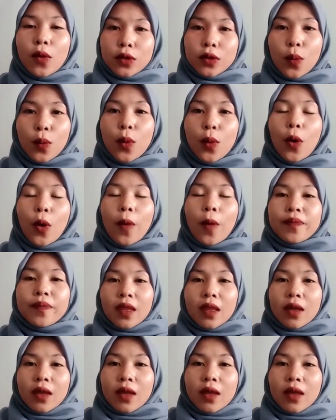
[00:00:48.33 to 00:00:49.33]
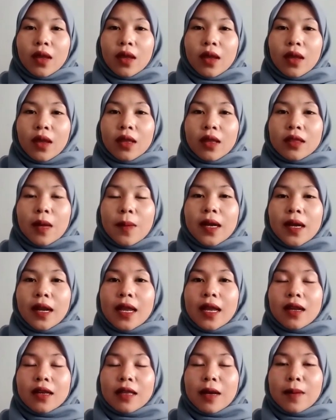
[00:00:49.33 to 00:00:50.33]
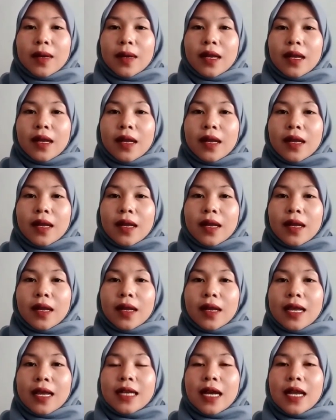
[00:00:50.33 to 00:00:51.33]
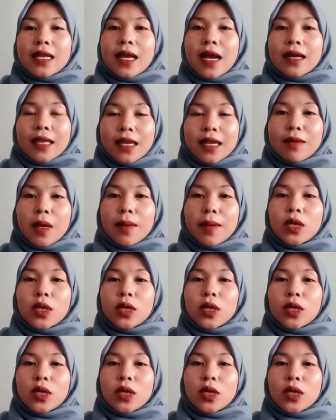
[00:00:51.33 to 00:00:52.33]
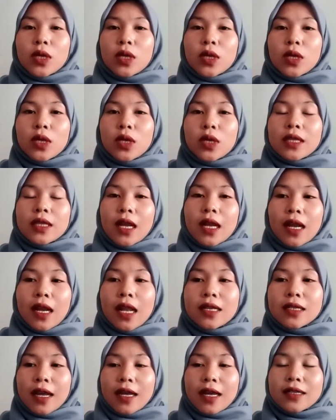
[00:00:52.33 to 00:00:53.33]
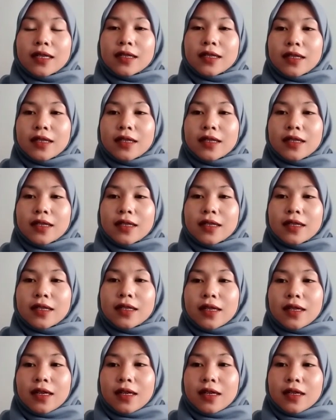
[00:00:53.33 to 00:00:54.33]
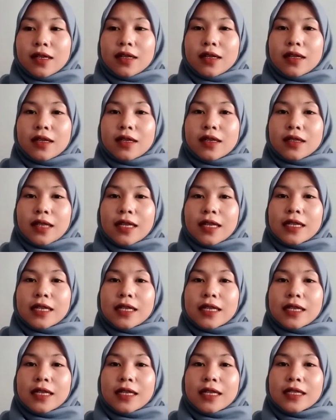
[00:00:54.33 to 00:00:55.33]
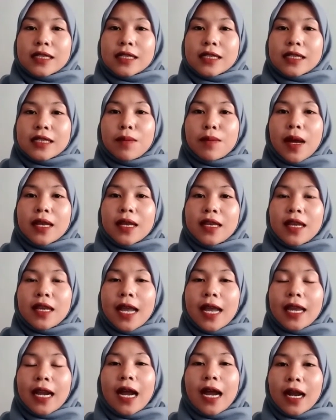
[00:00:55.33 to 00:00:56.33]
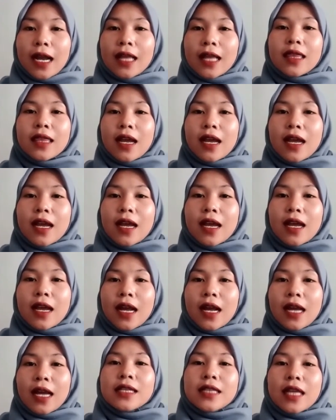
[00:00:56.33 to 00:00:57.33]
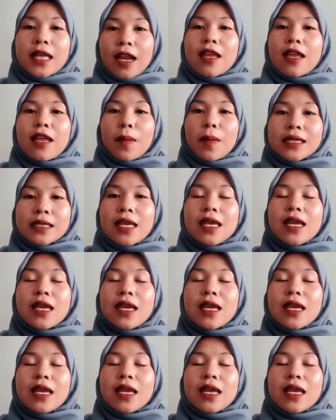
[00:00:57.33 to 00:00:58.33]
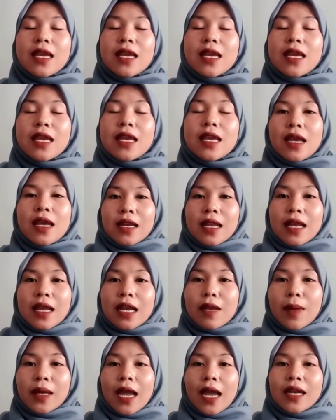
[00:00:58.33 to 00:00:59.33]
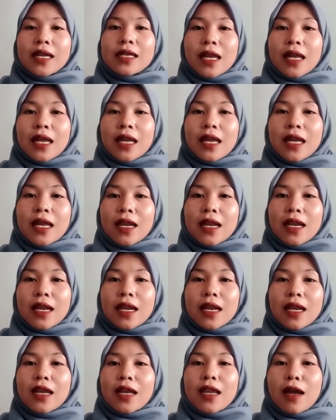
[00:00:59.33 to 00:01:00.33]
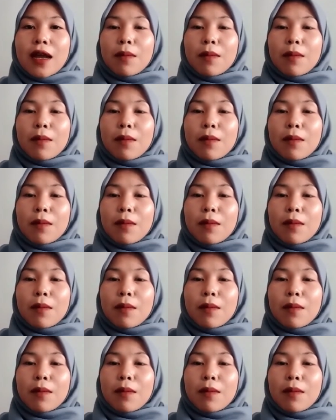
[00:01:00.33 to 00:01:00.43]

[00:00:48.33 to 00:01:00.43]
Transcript: Wonosobo. Taman, Rekre Taman Rekreasi Kali Anget ini memang sudah terkenal dengan eh, sensasi mandi air hangat yang ada di sana yang memang asli dari mata air yang di sana